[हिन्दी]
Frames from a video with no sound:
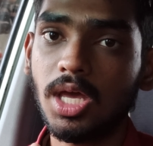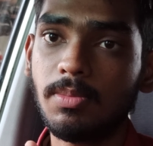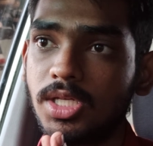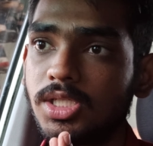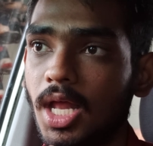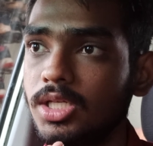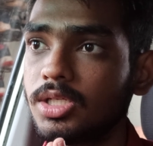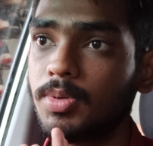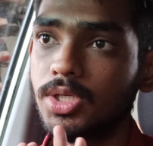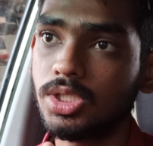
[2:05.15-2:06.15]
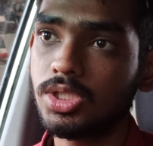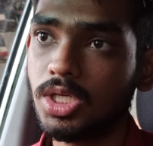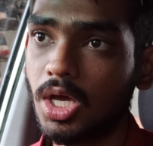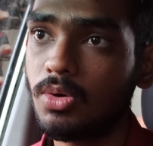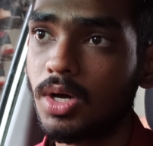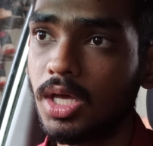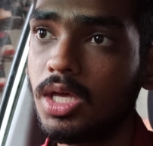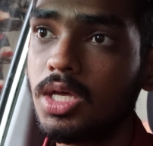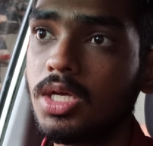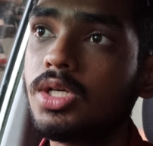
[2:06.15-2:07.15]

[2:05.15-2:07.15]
नया मैंने साइलेंसर परचेस किया हुआ है